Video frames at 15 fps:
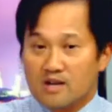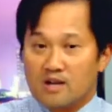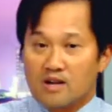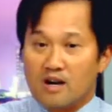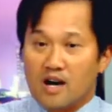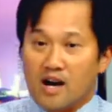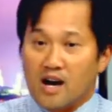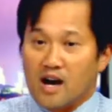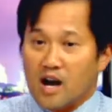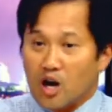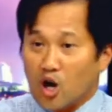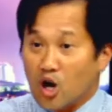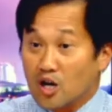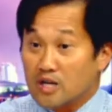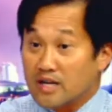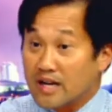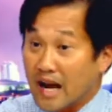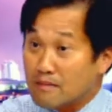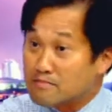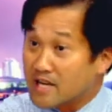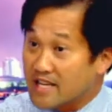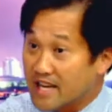à, có
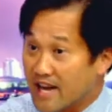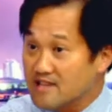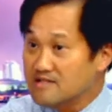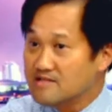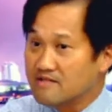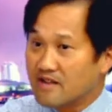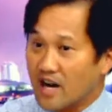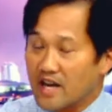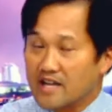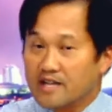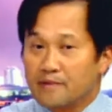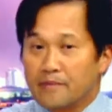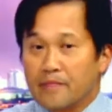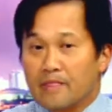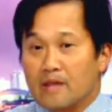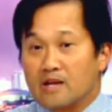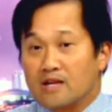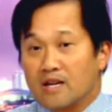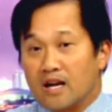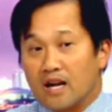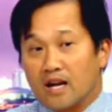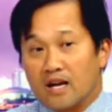năm cái case như vậy.
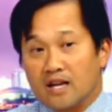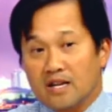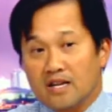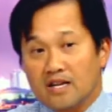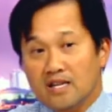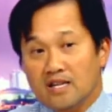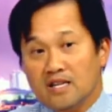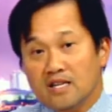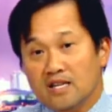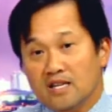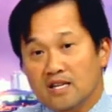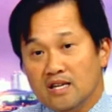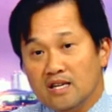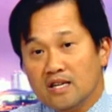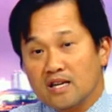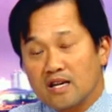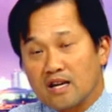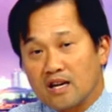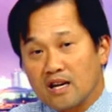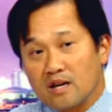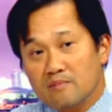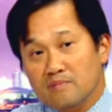à, Khi
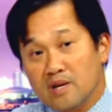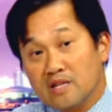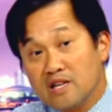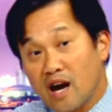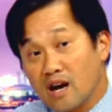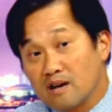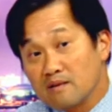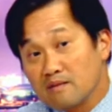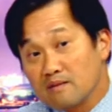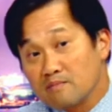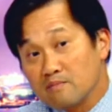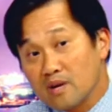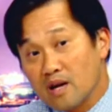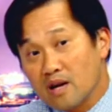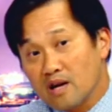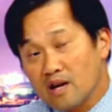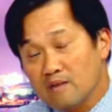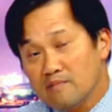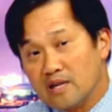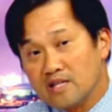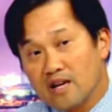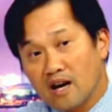cái bệnh nhân cái cái
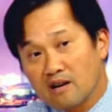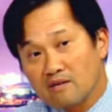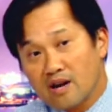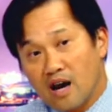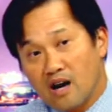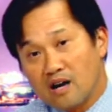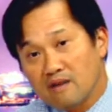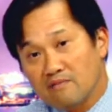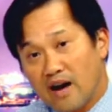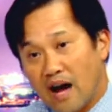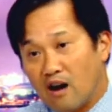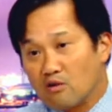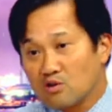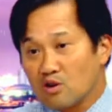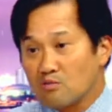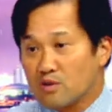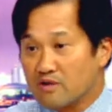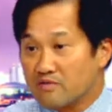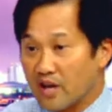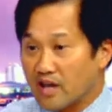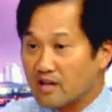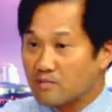bệnh nhân đó vào trong bệnh
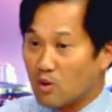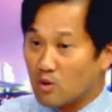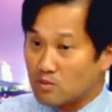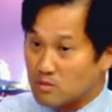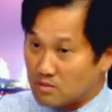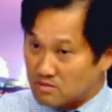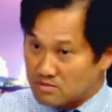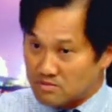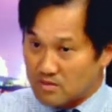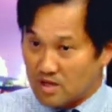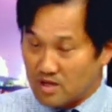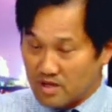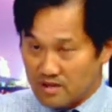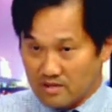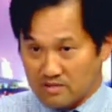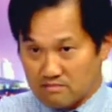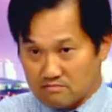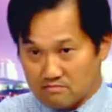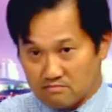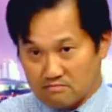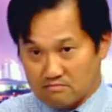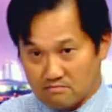viện, một người
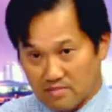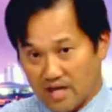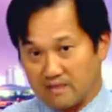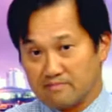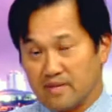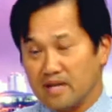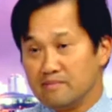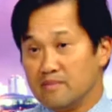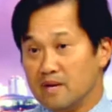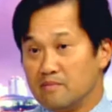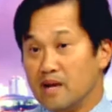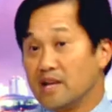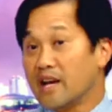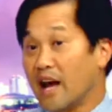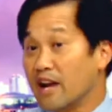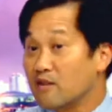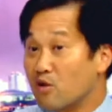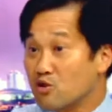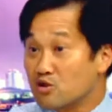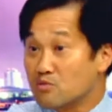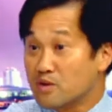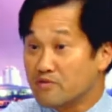bệnh bị bị bệnh này
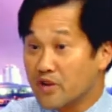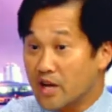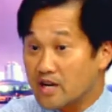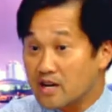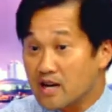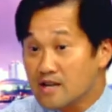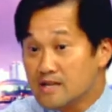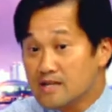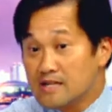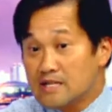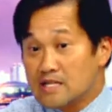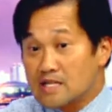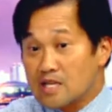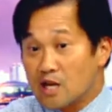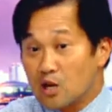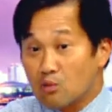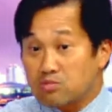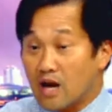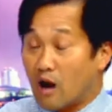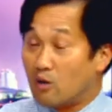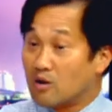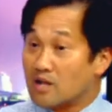vô trong bệnh viện đó, mm. thì lúc
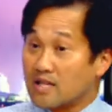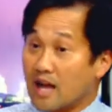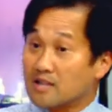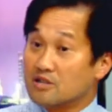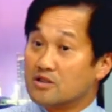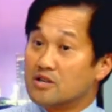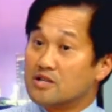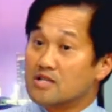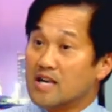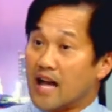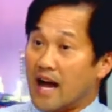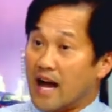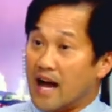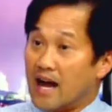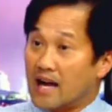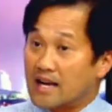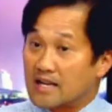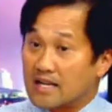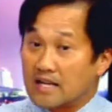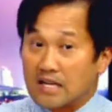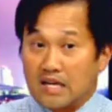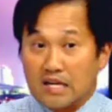đầu người ta tưởng là
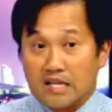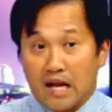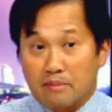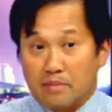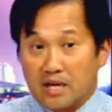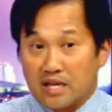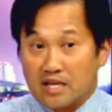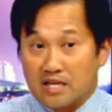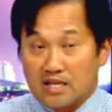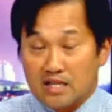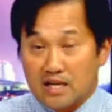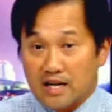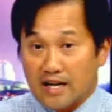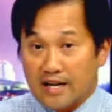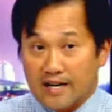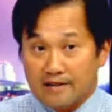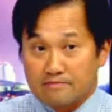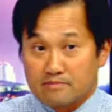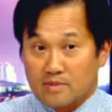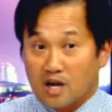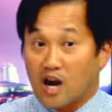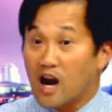người ta bị uh,
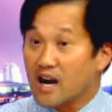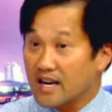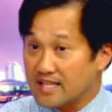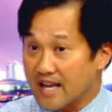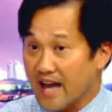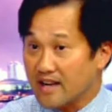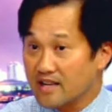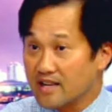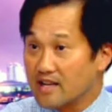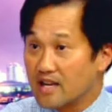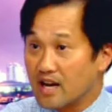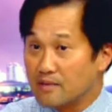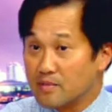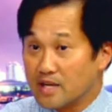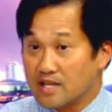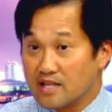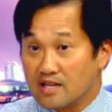heart attack, nghĩa là bị